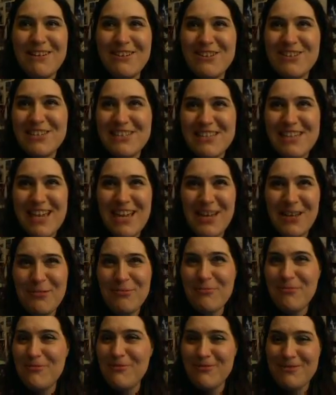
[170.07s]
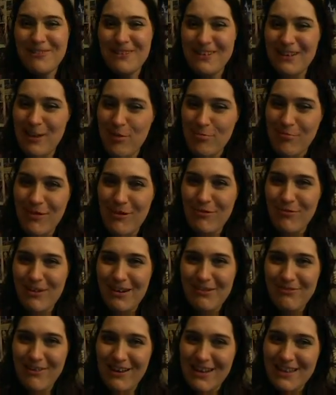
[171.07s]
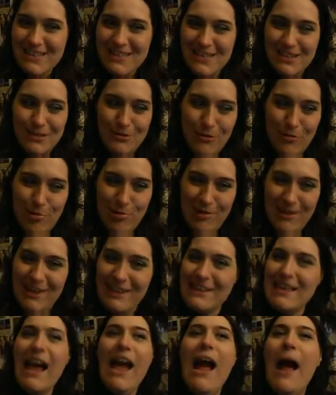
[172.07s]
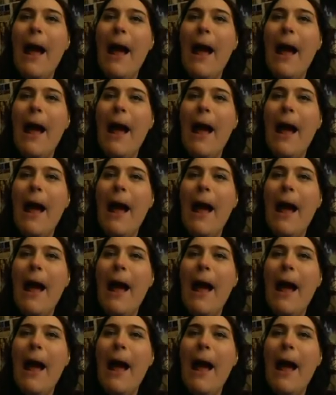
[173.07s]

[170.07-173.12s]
geschimpft. Und das war auf jeden Fall richtig lustig.